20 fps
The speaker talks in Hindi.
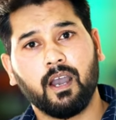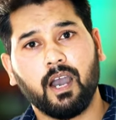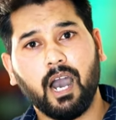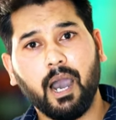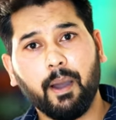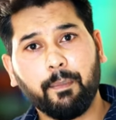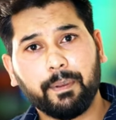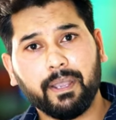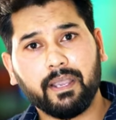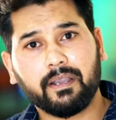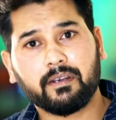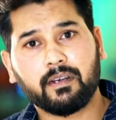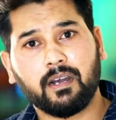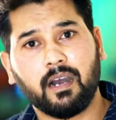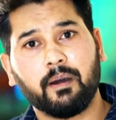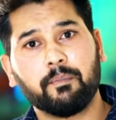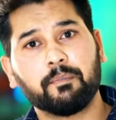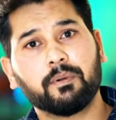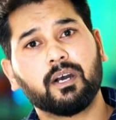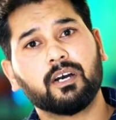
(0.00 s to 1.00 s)
आपके
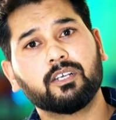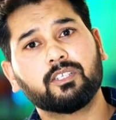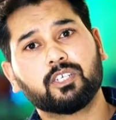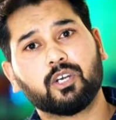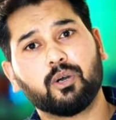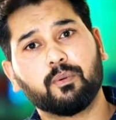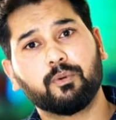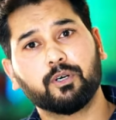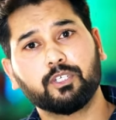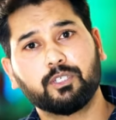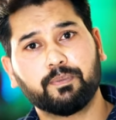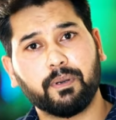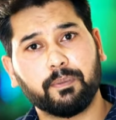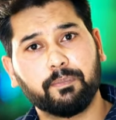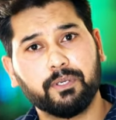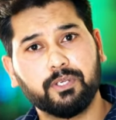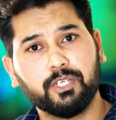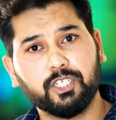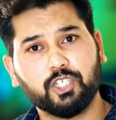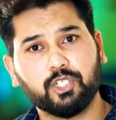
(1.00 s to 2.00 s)
कामकाज का बोझ
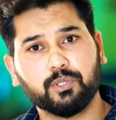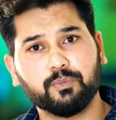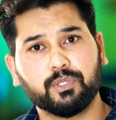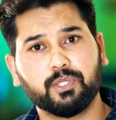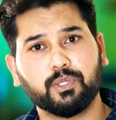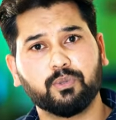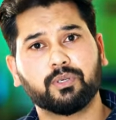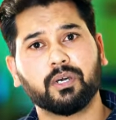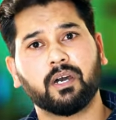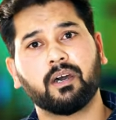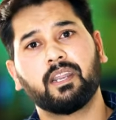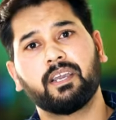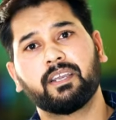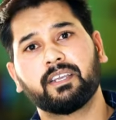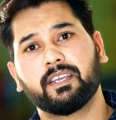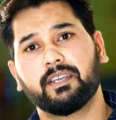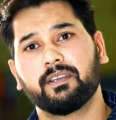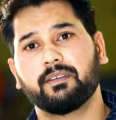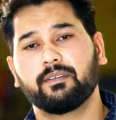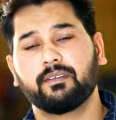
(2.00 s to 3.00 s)
प्रभु से उठा
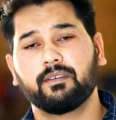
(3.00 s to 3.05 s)
लेंगे